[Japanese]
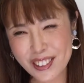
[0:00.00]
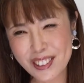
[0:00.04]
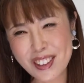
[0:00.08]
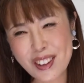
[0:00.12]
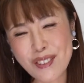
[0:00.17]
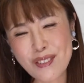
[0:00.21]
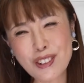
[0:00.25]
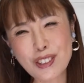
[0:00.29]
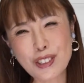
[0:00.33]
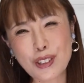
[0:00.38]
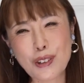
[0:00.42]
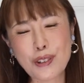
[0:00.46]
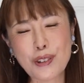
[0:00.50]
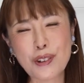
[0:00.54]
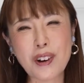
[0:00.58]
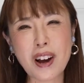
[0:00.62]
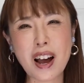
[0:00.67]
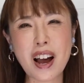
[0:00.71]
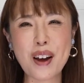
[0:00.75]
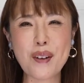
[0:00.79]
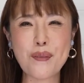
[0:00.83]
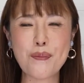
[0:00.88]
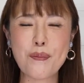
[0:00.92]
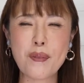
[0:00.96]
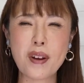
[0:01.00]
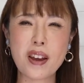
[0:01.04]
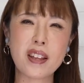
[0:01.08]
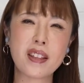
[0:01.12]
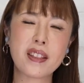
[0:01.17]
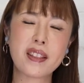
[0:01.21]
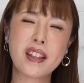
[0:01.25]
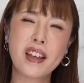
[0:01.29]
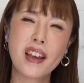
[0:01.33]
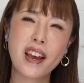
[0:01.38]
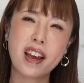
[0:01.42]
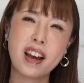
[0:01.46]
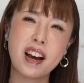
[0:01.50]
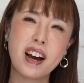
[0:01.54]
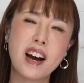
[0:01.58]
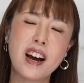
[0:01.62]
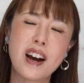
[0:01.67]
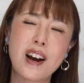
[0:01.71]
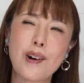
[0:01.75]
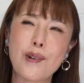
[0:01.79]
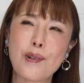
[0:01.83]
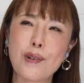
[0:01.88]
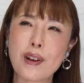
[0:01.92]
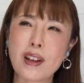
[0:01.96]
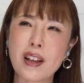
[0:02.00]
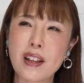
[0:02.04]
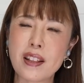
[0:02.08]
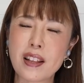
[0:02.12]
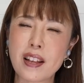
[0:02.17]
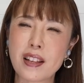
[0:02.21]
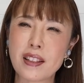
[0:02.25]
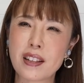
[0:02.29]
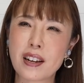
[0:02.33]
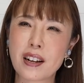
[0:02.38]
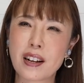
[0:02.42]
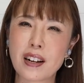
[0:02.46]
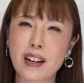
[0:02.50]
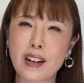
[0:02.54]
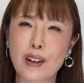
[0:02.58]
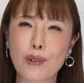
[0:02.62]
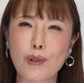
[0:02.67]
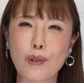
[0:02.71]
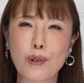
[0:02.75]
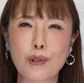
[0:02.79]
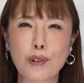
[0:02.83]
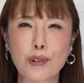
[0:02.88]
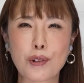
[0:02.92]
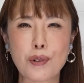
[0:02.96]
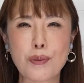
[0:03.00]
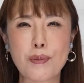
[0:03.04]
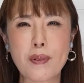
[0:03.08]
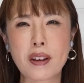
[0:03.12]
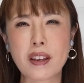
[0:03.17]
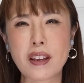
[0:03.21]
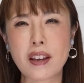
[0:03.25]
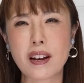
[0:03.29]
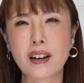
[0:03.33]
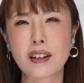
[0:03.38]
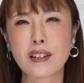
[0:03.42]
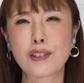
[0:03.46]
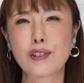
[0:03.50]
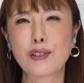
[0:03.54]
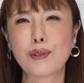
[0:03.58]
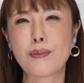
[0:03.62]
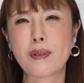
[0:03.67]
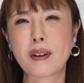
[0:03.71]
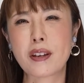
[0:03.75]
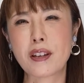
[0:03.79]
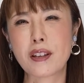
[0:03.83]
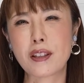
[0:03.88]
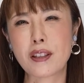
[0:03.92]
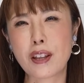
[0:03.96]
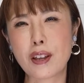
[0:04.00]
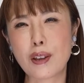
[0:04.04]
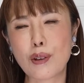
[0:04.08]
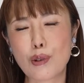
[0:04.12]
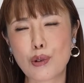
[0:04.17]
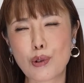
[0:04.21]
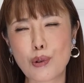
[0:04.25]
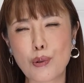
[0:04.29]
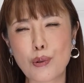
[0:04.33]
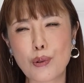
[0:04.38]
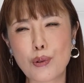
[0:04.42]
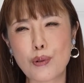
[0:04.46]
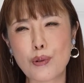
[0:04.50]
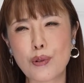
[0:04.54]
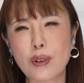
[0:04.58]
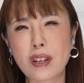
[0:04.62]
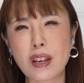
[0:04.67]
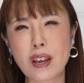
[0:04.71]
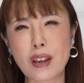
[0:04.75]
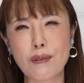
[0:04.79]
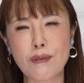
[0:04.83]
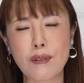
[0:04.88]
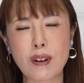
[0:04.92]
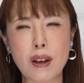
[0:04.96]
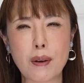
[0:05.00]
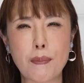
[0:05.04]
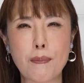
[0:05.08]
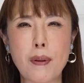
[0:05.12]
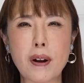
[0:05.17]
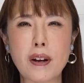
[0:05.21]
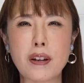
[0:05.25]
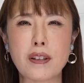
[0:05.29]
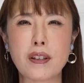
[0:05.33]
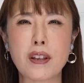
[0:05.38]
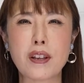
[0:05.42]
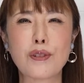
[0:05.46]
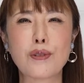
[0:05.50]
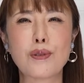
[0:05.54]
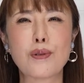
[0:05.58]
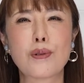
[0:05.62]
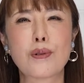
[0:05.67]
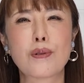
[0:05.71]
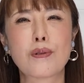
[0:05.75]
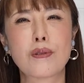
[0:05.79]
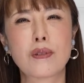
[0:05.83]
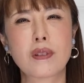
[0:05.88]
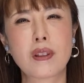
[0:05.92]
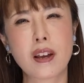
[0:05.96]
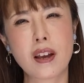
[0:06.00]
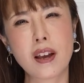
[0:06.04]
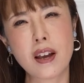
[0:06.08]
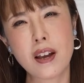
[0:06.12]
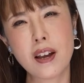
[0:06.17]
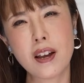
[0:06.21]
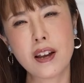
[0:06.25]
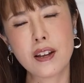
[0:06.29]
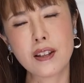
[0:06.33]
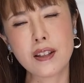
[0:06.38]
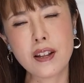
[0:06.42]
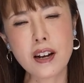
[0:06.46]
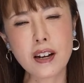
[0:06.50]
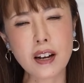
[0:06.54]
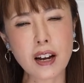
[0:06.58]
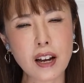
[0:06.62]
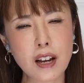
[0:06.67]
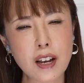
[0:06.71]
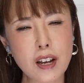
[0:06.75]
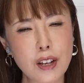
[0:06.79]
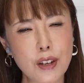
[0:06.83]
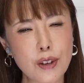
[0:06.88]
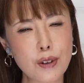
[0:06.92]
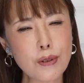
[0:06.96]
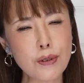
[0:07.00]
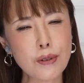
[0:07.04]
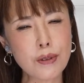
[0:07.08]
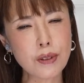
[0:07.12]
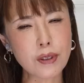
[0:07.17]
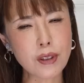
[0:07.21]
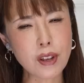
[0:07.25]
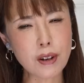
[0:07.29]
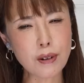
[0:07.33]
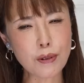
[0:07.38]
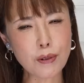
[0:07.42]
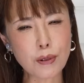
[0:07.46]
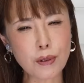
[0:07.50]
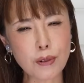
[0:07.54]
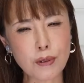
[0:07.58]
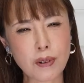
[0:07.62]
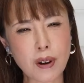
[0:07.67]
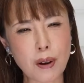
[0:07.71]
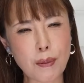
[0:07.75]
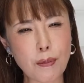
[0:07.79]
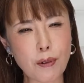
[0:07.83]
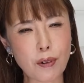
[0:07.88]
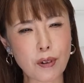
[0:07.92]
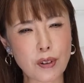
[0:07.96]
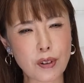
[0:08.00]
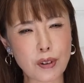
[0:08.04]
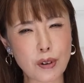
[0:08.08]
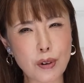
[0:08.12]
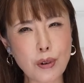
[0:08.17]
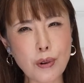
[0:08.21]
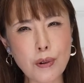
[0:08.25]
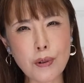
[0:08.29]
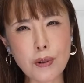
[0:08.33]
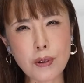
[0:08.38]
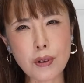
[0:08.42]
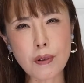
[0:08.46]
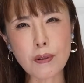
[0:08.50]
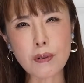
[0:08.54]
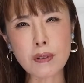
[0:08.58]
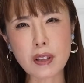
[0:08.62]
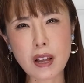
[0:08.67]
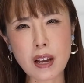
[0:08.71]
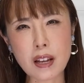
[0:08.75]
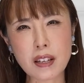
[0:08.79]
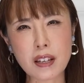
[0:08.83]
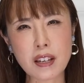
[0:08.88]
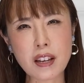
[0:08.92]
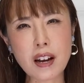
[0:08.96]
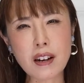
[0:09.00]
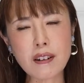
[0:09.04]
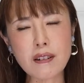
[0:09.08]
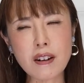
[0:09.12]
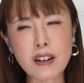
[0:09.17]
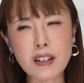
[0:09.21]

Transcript: でもその反面で母親なんだからこうするべきああするべきっていうそういう意見はやっぱり根強くてなんか言ってることがもう両極端に180